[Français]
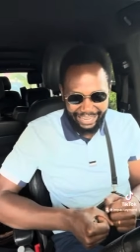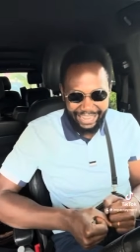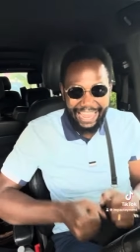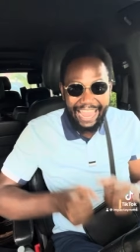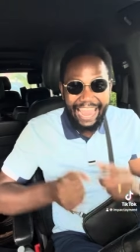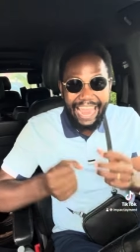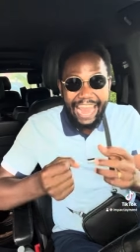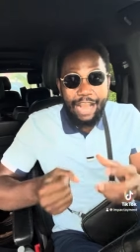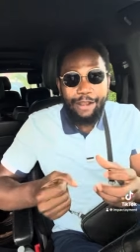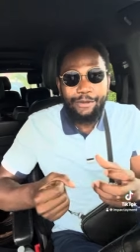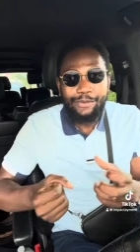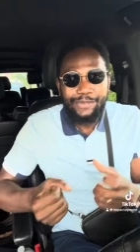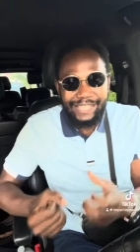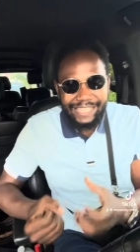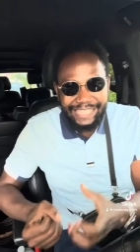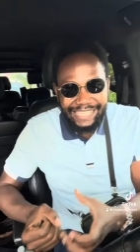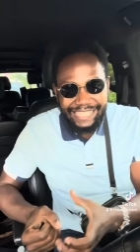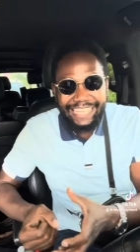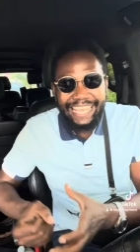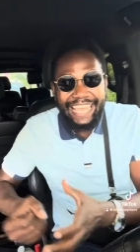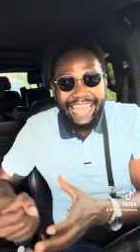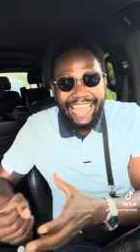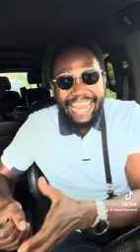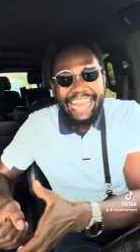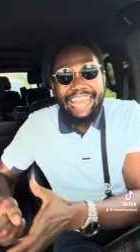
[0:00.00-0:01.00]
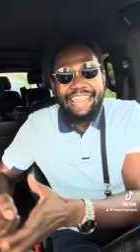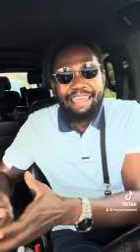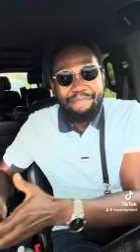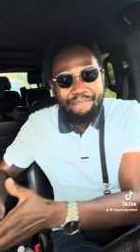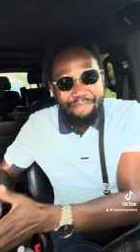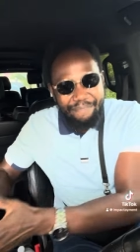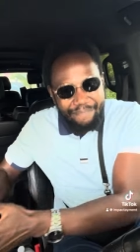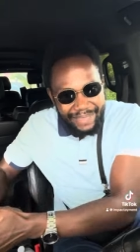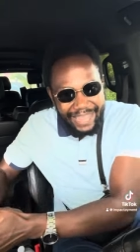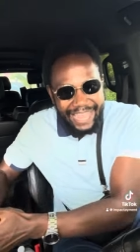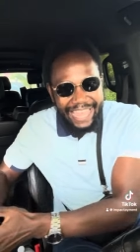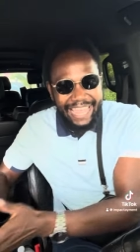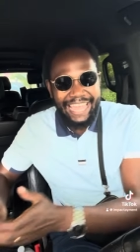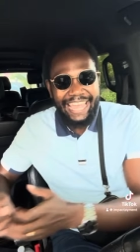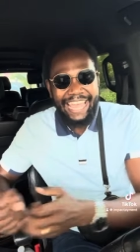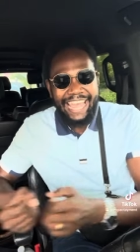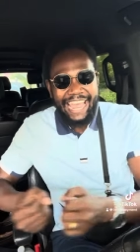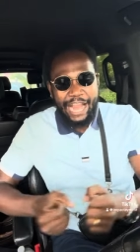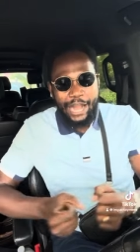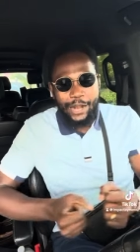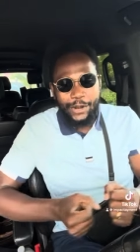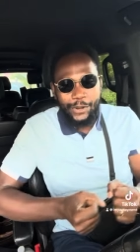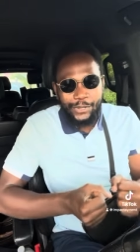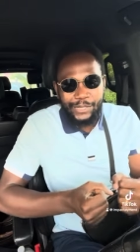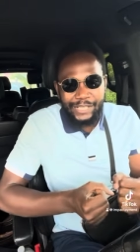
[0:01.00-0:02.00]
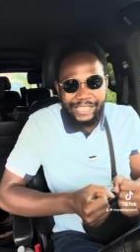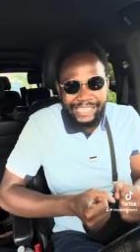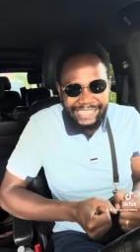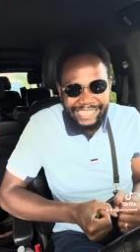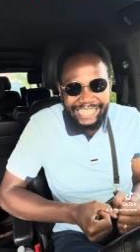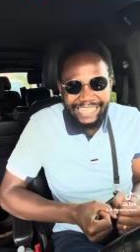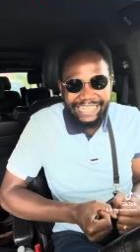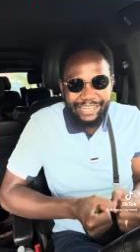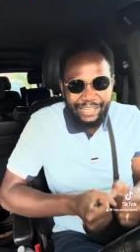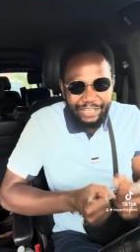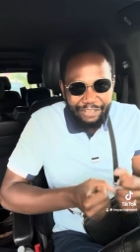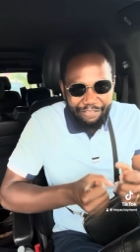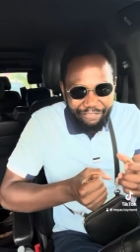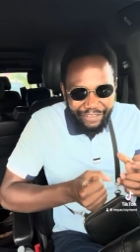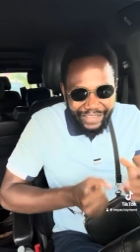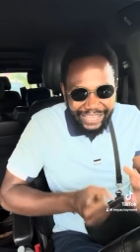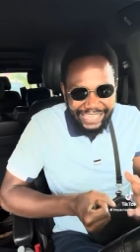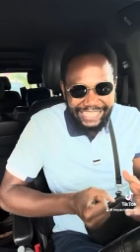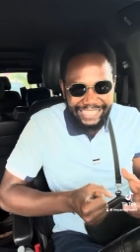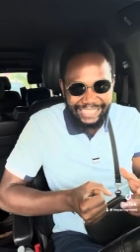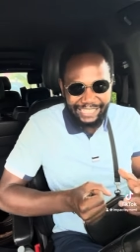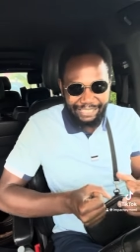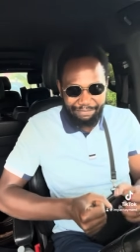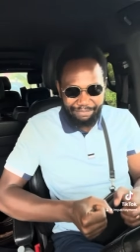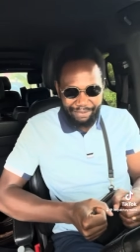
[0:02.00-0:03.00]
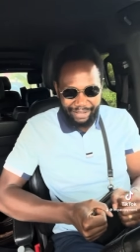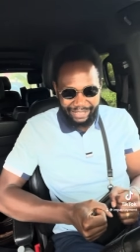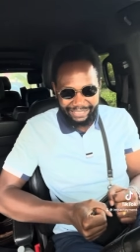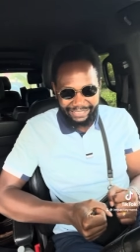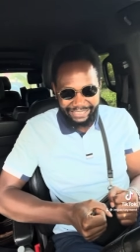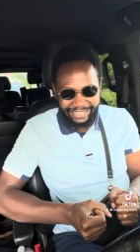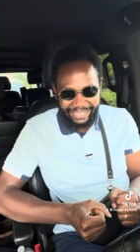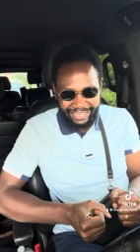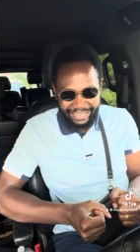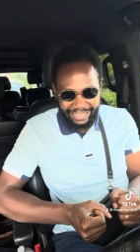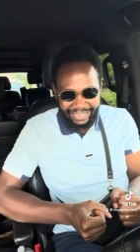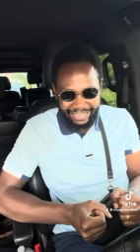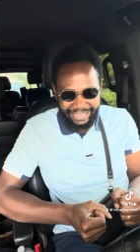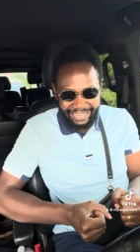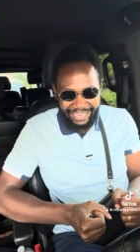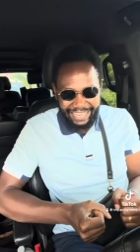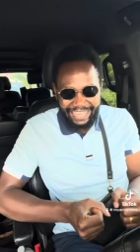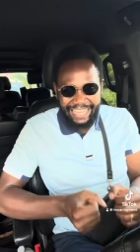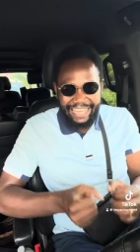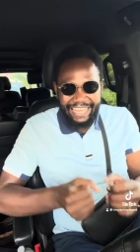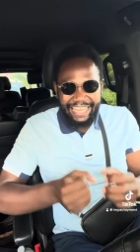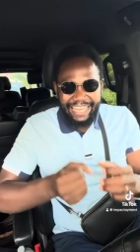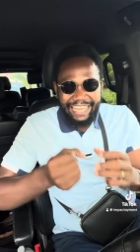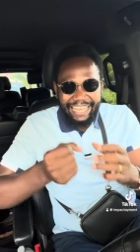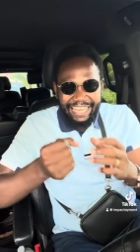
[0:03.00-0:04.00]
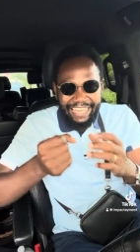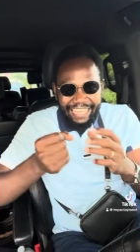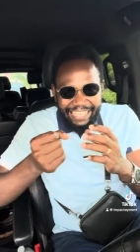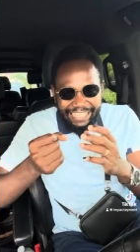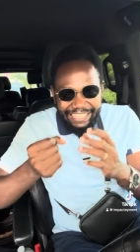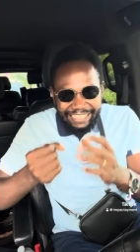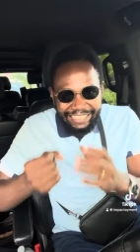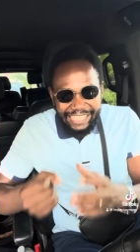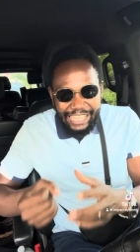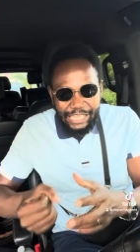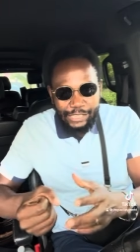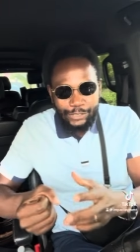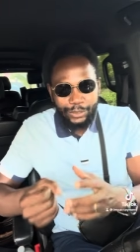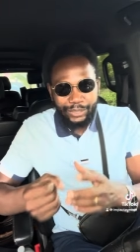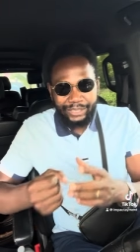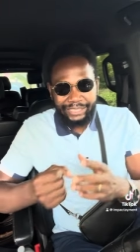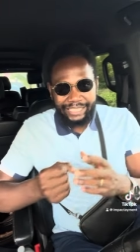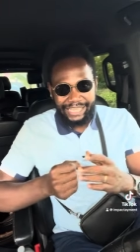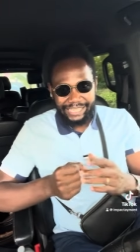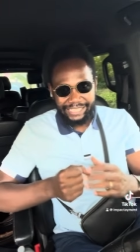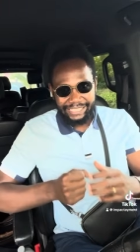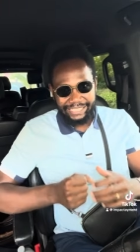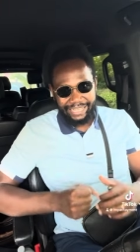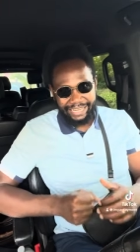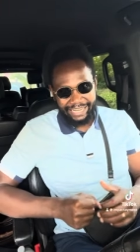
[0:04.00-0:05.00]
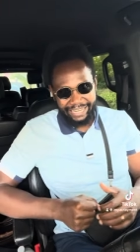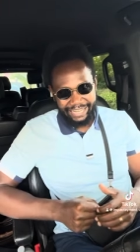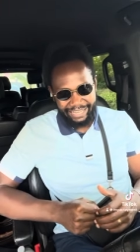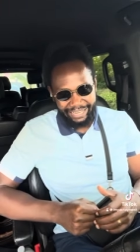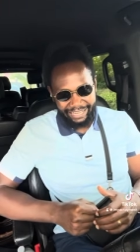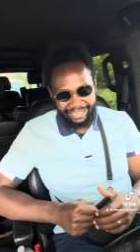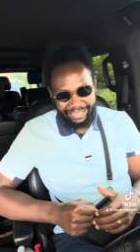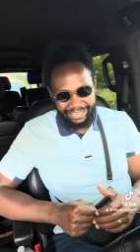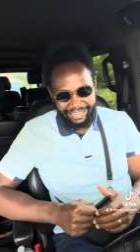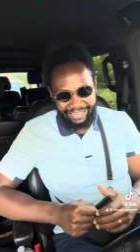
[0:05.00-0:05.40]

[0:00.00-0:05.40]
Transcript: Elle aussi, elle aimait le style vestimentaire des hôtesses de l'air.